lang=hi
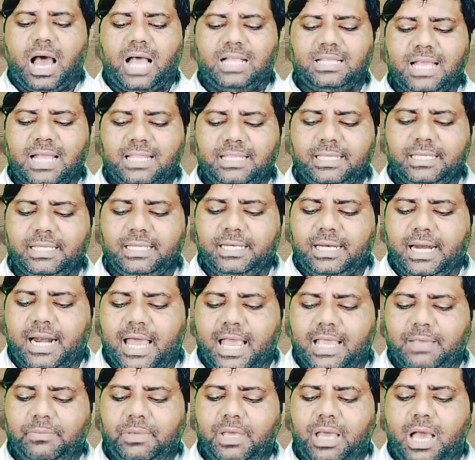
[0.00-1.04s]
आज़ादी की
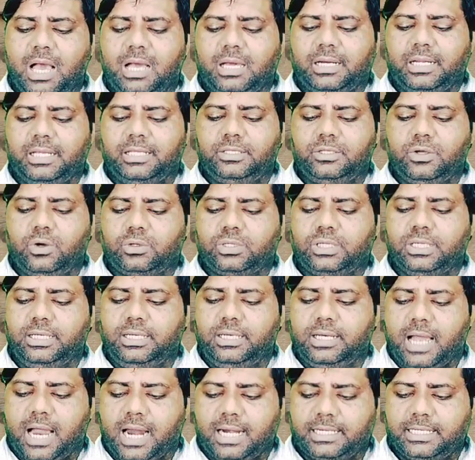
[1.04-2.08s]
लड़ाई में अंग्रेज़ों की
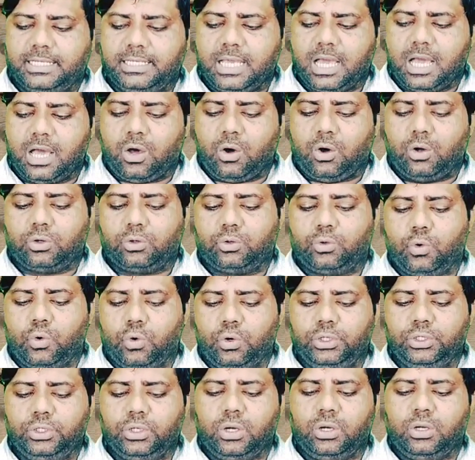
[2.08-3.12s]
लाठियां और
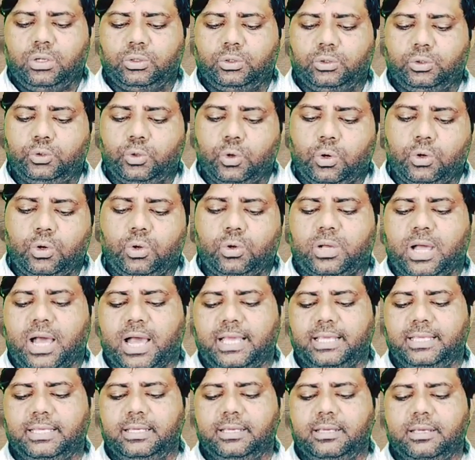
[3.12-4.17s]
गोलियों दोनों
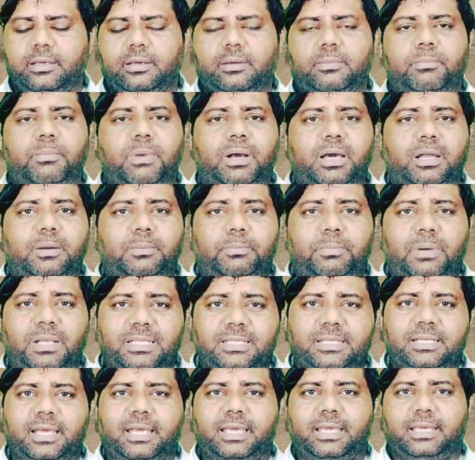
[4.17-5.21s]
खाई मगर
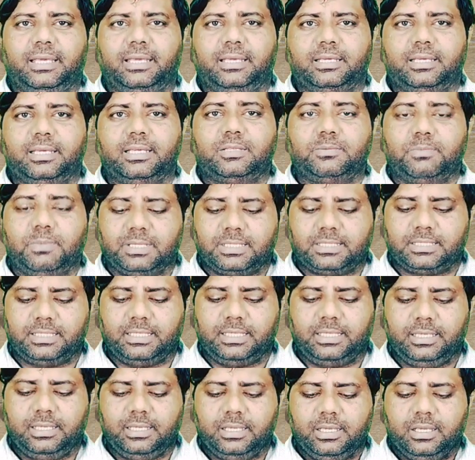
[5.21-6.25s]
बच गए किस्मत
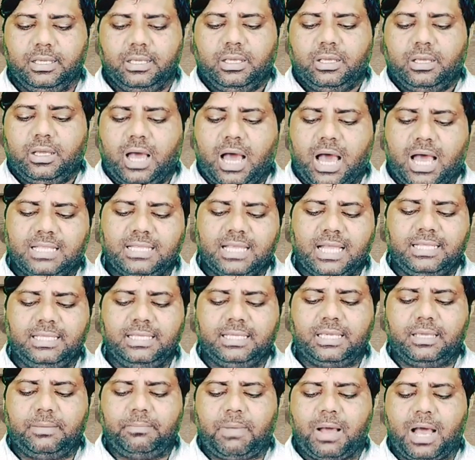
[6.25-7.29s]
से
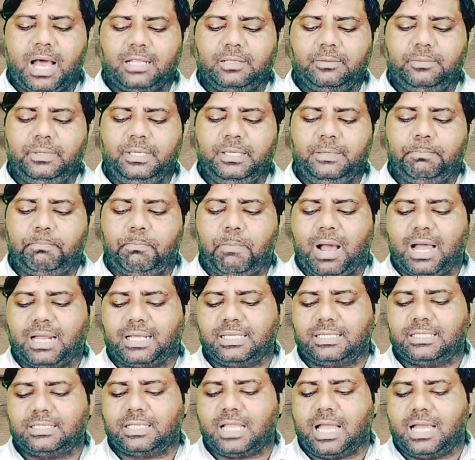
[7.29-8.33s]
आज़ादी के बाद भी
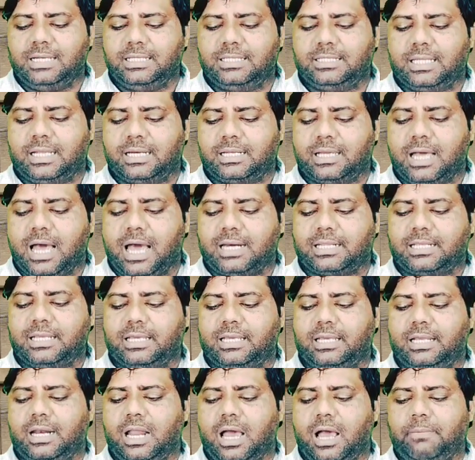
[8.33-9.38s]
पाकिस्तानी सरकार
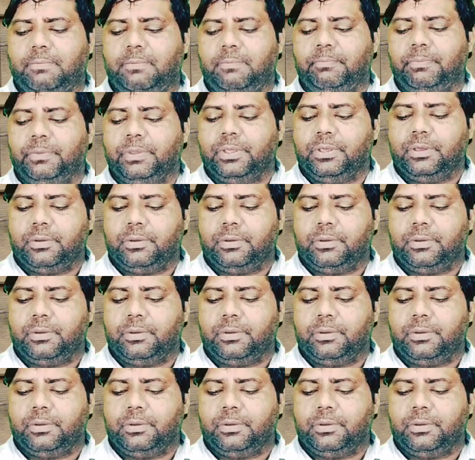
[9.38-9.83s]
के खिलाफ